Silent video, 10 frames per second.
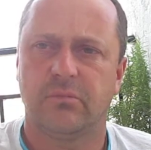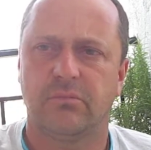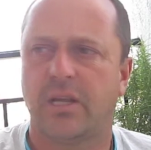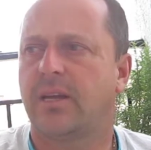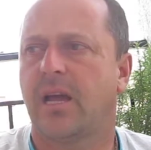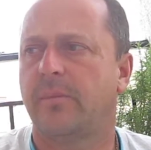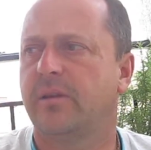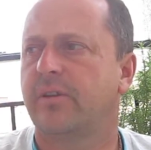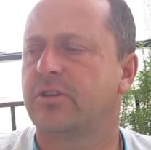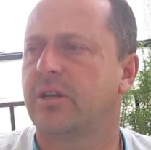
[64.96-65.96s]
ten
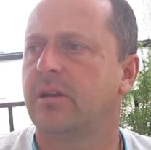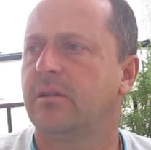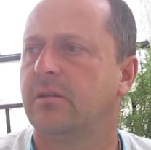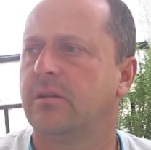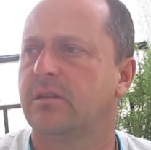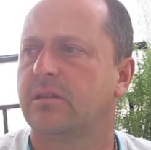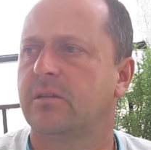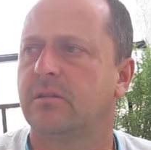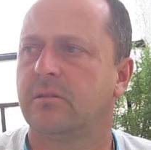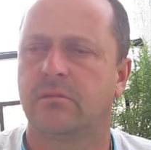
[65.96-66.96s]
kamień właśnie jest
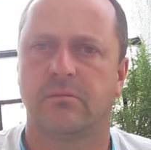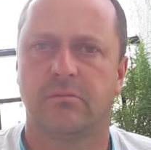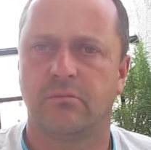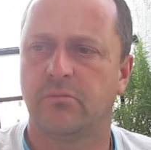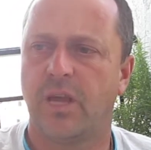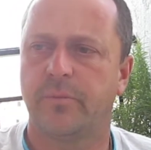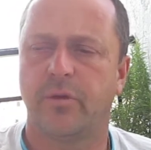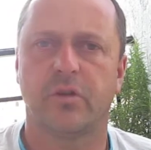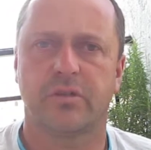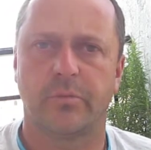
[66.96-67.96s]
y,
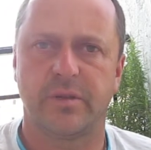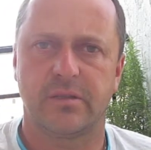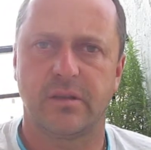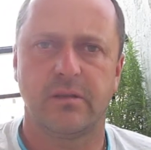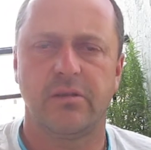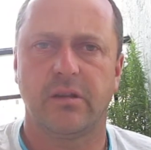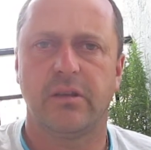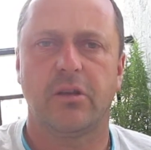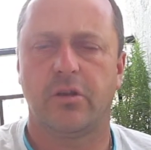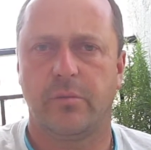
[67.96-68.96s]
jakby osobisty,
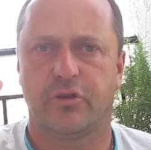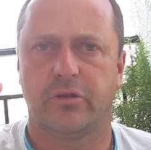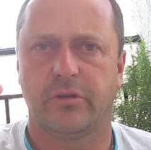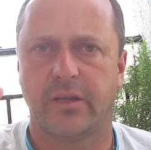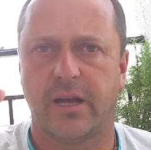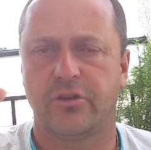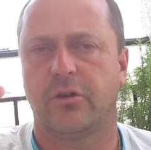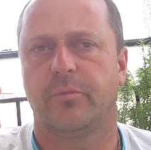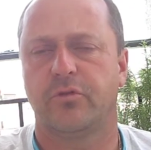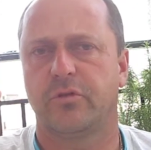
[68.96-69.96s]
nikt go nie może dotykać
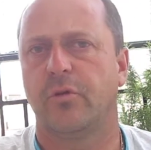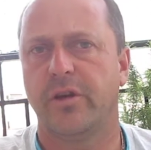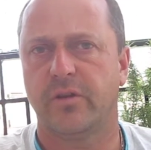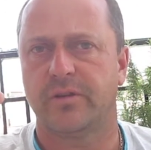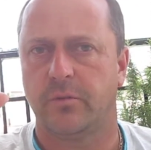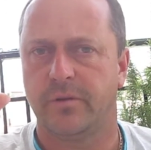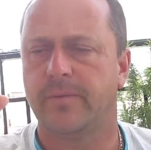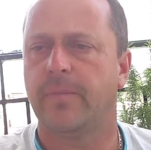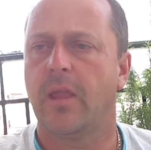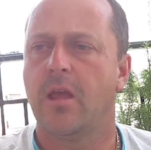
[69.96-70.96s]
oprócz mojej
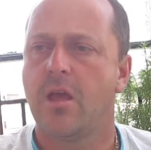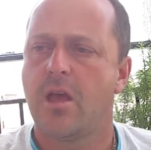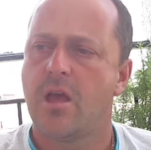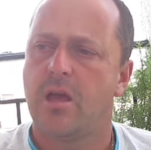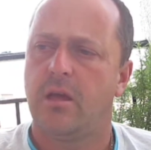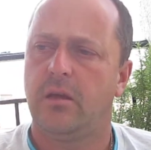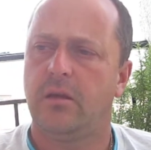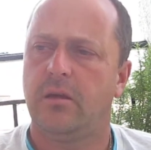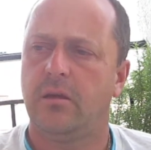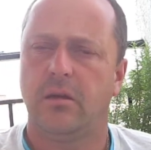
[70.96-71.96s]
osoby
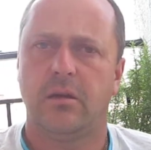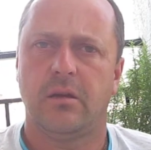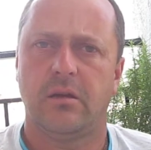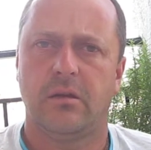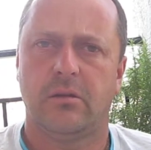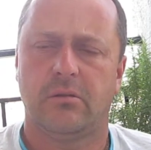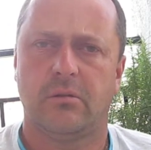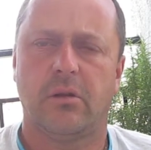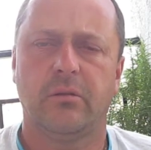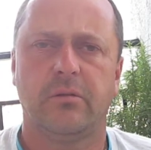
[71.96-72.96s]
i e,
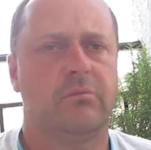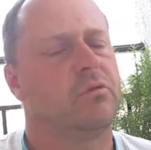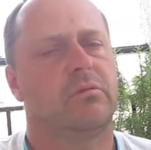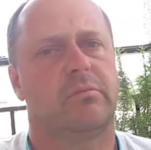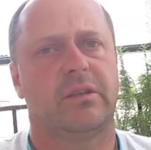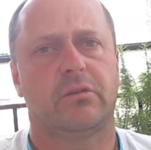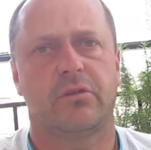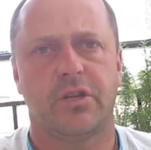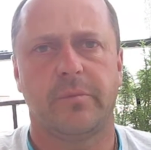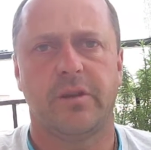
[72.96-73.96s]
on ma to
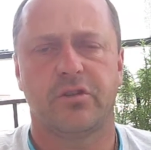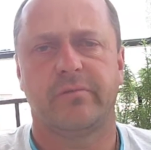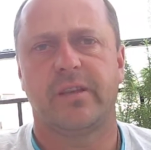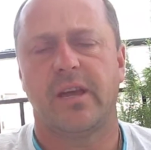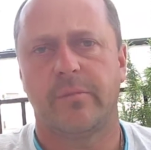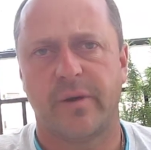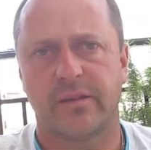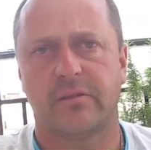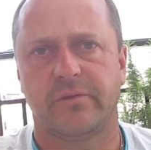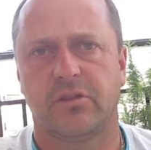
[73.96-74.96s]
do siebie, że wydaje
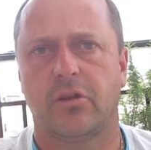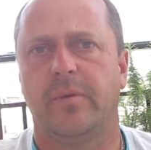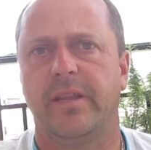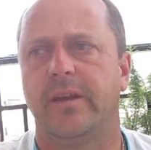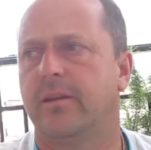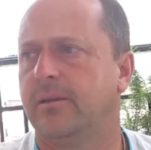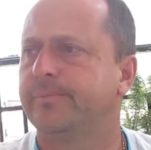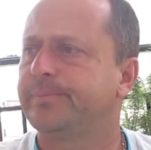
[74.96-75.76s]
bardzo wysoką energię